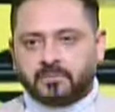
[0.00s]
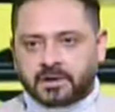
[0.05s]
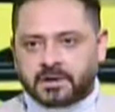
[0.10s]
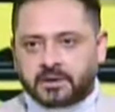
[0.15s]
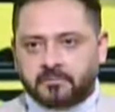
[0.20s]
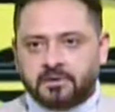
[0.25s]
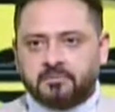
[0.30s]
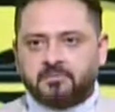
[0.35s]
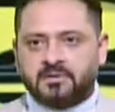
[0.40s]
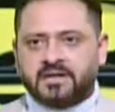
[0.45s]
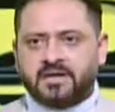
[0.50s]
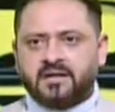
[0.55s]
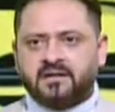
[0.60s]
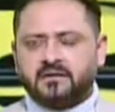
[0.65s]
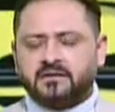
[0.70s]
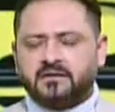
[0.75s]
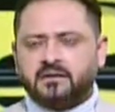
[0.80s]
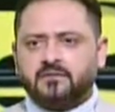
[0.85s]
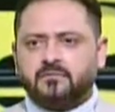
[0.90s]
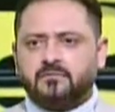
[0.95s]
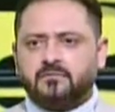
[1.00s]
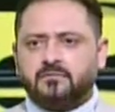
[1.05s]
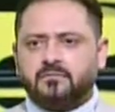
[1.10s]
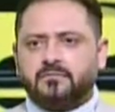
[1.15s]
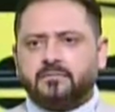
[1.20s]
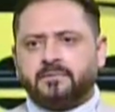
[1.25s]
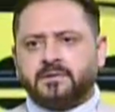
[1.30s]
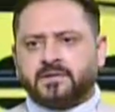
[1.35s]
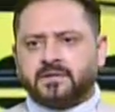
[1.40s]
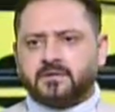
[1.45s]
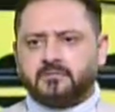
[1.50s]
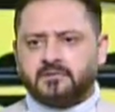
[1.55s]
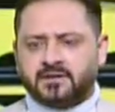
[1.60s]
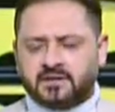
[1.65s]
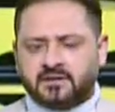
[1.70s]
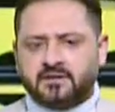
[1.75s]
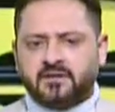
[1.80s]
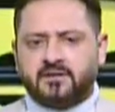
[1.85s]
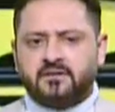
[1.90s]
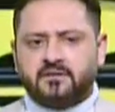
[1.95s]
في البرنامج بتاعنا ده
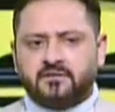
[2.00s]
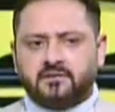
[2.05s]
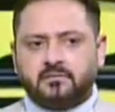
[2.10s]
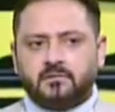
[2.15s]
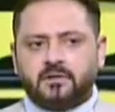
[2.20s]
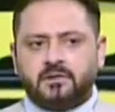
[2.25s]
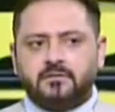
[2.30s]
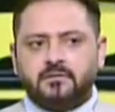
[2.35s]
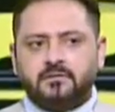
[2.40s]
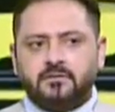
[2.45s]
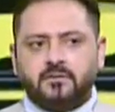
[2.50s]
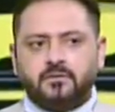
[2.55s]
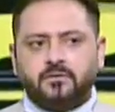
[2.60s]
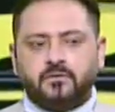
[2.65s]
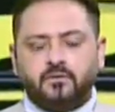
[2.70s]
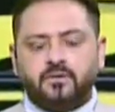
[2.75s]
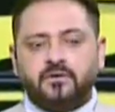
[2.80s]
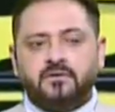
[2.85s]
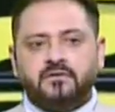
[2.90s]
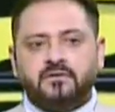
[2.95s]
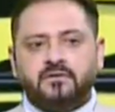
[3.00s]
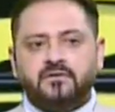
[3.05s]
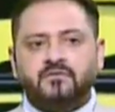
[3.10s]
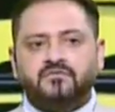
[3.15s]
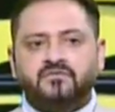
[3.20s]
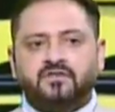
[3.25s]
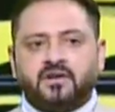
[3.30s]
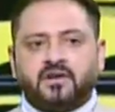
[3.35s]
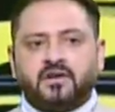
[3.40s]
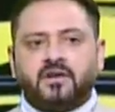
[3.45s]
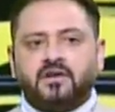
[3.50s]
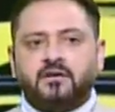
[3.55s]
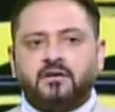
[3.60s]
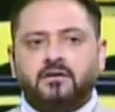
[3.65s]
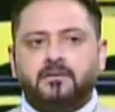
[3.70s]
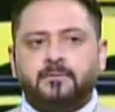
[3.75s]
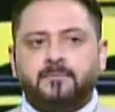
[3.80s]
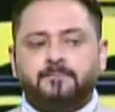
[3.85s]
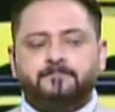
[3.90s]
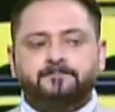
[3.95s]
وبرنامج تاني طبعا قلت ان
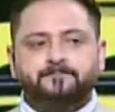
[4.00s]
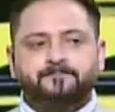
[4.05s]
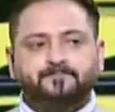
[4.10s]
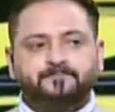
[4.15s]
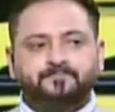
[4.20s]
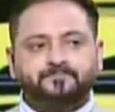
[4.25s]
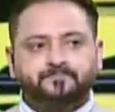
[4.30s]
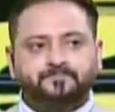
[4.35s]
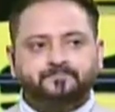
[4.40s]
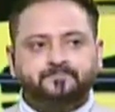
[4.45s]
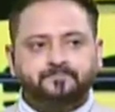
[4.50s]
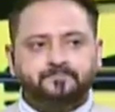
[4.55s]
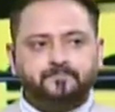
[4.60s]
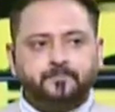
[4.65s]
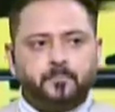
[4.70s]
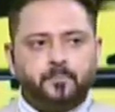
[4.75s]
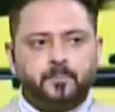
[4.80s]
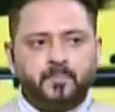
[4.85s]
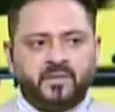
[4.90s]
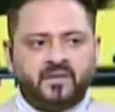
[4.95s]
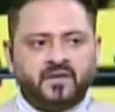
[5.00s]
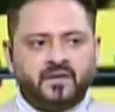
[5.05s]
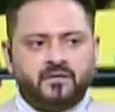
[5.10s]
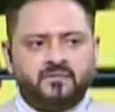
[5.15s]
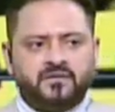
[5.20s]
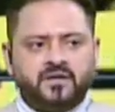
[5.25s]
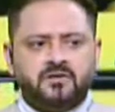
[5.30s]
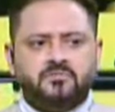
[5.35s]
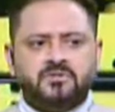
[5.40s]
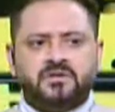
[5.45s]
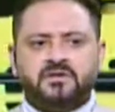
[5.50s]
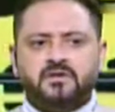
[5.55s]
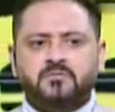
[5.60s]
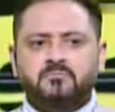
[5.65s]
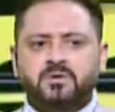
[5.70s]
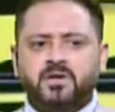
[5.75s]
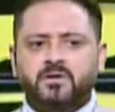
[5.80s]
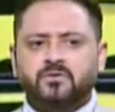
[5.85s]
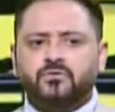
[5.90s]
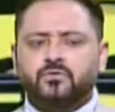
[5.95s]
فرجاني طالب
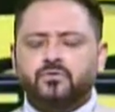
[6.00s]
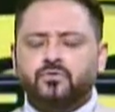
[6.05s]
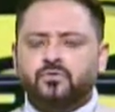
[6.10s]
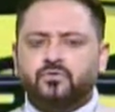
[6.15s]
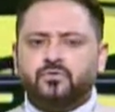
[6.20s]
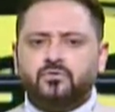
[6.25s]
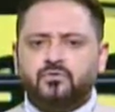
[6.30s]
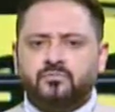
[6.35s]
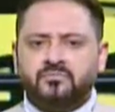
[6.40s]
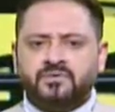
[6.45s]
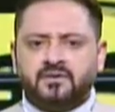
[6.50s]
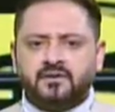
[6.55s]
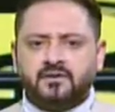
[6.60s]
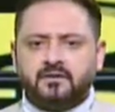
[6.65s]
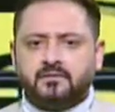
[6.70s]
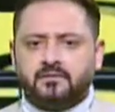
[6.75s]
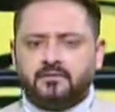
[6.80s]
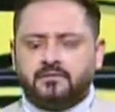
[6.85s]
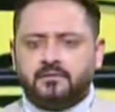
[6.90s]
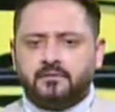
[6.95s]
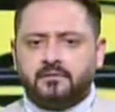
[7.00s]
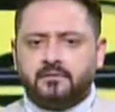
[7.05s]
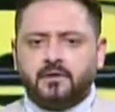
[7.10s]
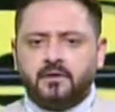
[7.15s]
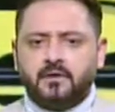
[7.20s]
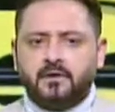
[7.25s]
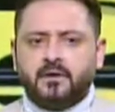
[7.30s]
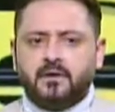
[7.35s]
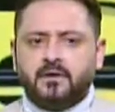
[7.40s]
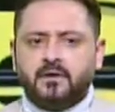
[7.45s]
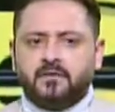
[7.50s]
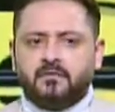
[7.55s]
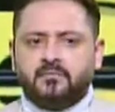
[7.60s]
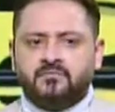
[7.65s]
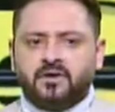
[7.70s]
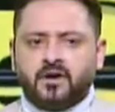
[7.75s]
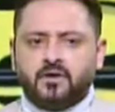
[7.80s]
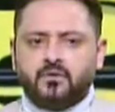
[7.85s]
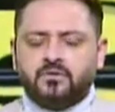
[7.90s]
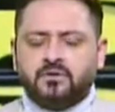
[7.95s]
2 مليون يورو و200
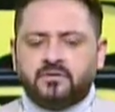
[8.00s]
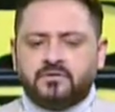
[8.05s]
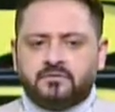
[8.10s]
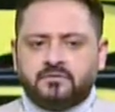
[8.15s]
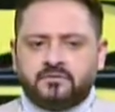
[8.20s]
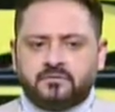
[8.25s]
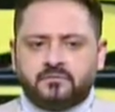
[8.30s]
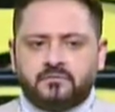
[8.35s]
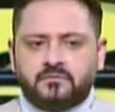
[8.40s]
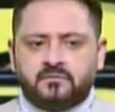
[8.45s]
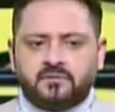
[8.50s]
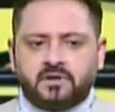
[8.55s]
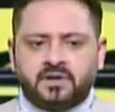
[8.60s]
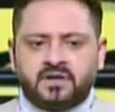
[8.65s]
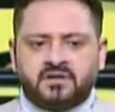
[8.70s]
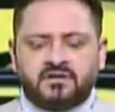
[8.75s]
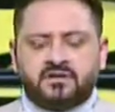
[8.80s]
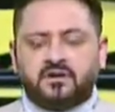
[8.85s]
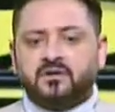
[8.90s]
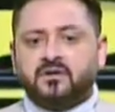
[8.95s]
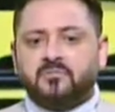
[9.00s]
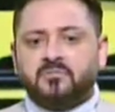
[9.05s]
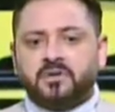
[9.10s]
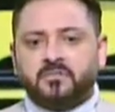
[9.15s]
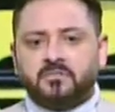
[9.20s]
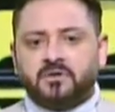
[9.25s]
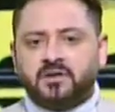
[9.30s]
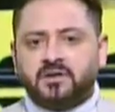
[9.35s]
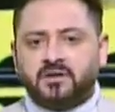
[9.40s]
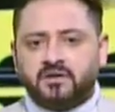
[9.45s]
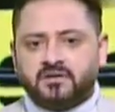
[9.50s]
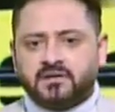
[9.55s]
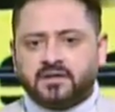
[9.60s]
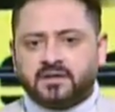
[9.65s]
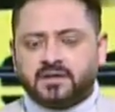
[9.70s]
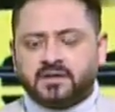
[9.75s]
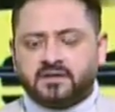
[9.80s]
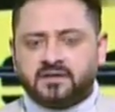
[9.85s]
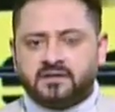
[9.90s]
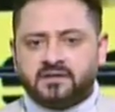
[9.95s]
فقلت ان ده رقم كبير
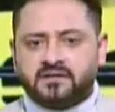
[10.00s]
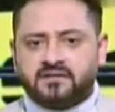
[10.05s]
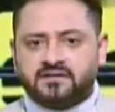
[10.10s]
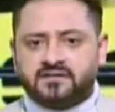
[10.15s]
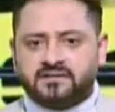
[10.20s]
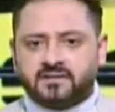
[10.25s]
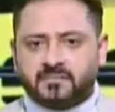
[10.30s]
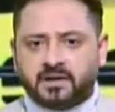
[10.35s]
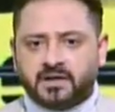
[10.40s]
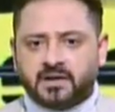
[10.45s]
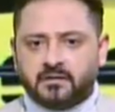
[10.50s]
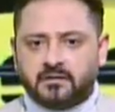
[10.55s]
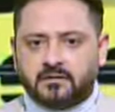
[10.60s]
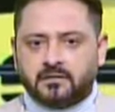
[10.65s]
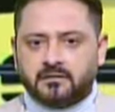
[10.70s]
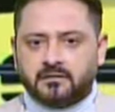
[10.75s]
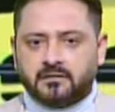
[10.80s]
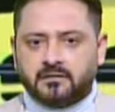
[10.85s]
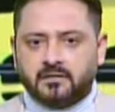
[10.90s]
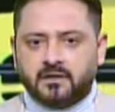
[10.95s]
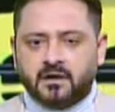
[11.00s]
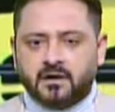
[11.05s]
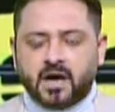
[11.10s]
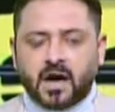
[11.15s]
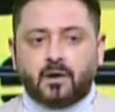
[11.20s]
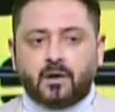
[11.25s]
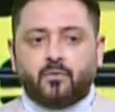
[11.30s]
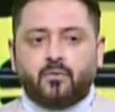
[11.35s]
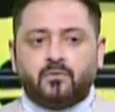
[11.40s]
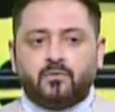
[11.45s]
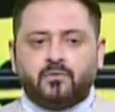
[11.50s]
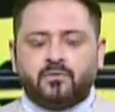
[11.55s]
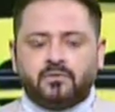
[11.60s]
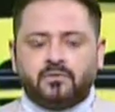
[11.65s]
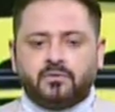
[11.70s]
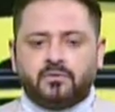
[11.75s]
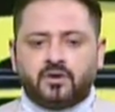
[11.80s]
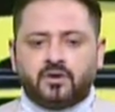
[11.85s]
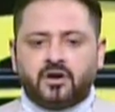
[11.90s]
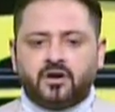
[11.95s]
جدا على نادي الزمالك او
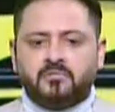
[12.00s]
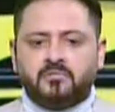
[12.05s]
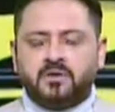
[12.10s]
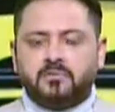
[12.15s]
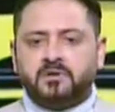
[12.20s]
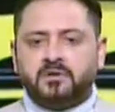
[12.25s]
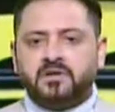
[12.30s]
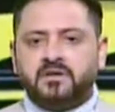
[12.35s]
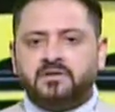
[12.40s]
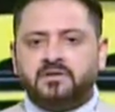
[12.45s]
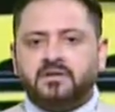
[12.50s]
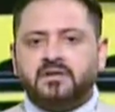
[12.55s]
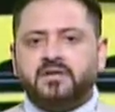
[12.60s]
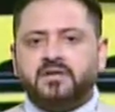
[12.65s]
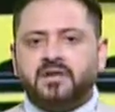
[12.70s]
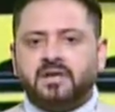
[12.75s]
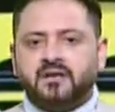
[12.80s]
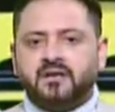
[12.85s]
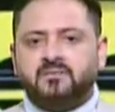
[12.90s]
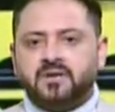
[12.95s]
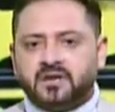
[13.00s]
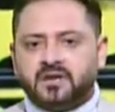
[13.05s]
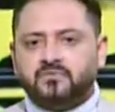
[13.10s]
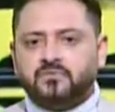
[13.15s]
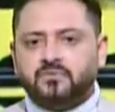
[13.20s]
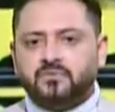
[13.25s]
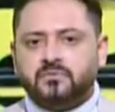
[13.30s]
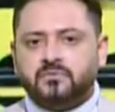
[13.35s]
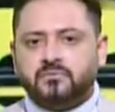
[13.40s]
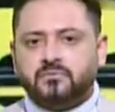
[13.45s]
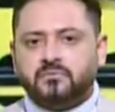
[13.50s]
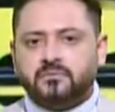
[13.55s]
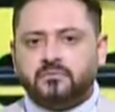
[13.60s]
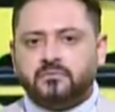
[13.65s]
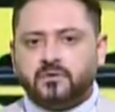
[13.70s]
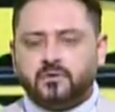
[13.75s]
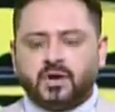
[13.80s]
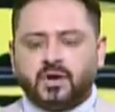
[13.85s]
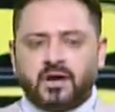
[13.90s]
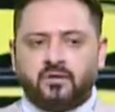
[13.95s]
رقم كبير جدا اللعيب ياخده
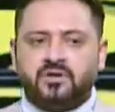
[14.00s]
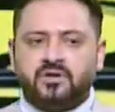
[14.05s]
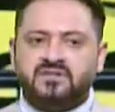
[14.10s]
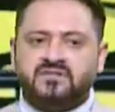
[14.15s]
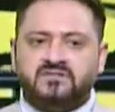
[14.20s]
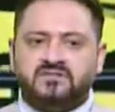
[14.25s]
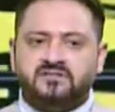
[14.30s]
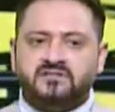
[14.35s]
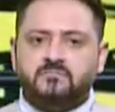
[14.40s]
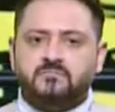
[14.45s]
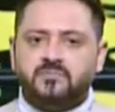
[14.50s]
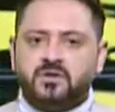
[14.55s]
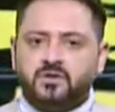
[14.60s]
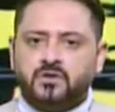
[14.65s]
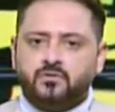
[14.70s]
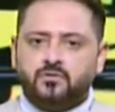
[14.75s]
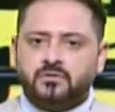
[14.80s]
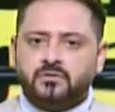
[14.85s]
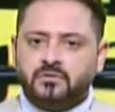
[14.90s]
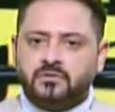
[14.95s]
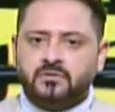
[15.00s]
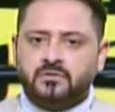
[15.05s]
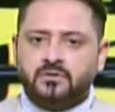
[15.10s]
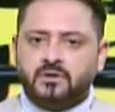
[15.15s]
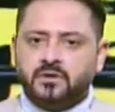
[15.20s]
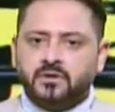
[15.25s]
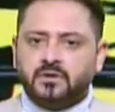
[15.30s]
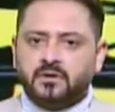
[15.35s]
اللي هو حوالي 60 مليون